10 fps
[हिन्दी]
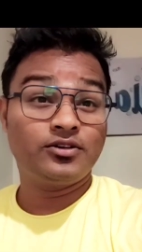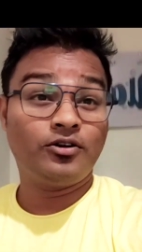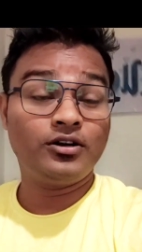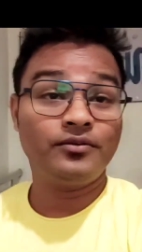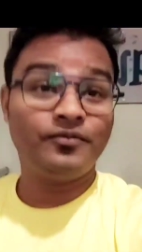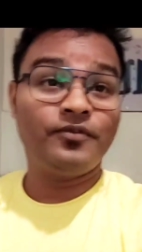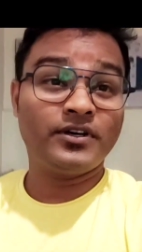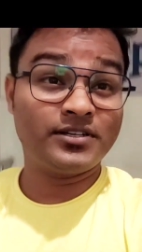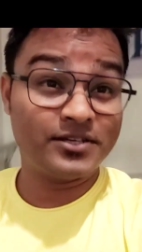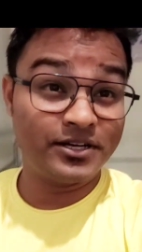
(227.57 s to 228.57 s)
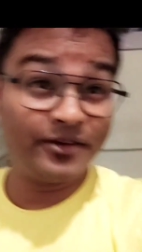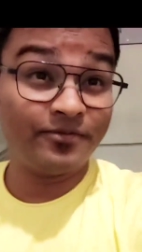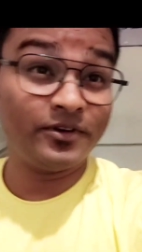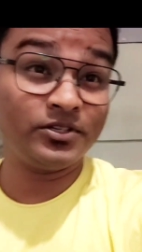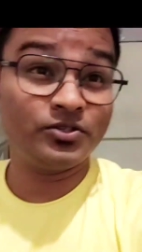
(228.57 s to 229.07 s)
नॉट अ फर्स्ट डे
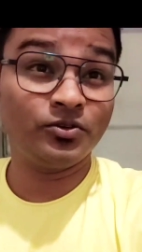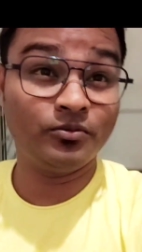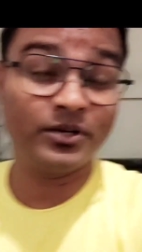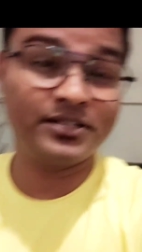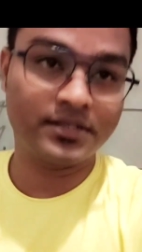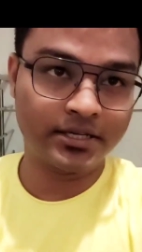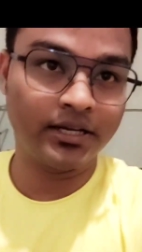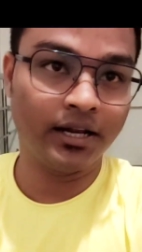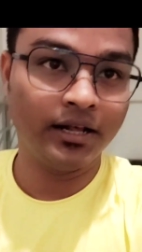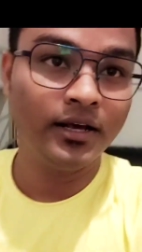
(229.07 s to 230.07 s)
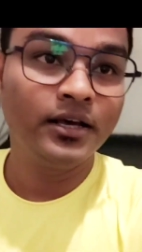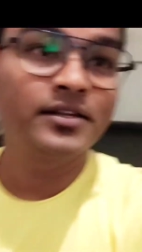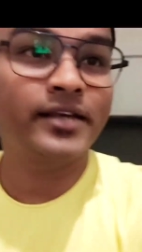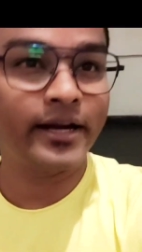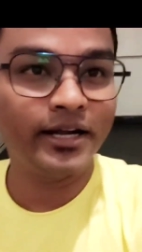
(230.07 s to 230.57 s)
फर्स्ट शो बट स्टिल
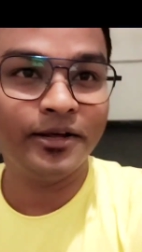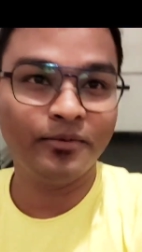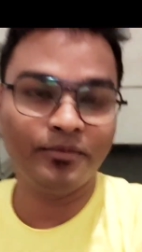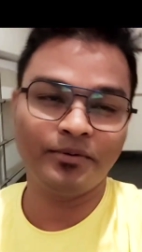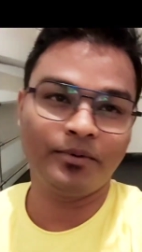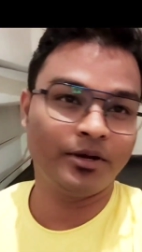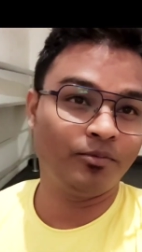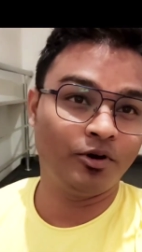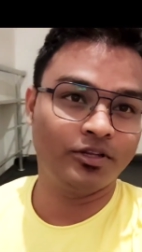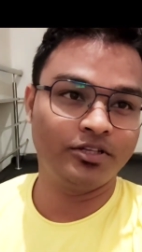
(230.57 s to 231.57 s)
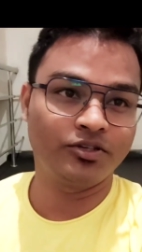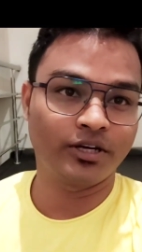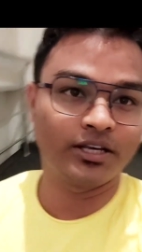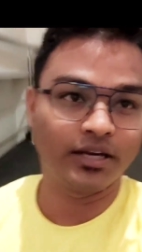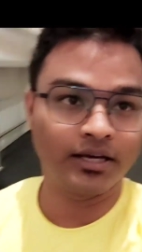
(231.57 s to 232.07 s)
सेकेंड डे में भी मैंने बहुत
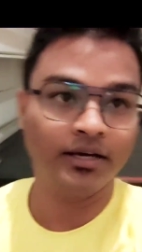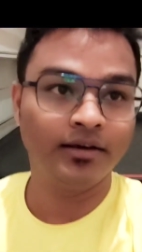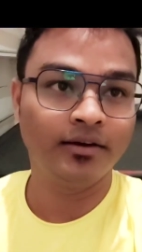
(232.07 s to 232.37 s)
इन्जॉय किया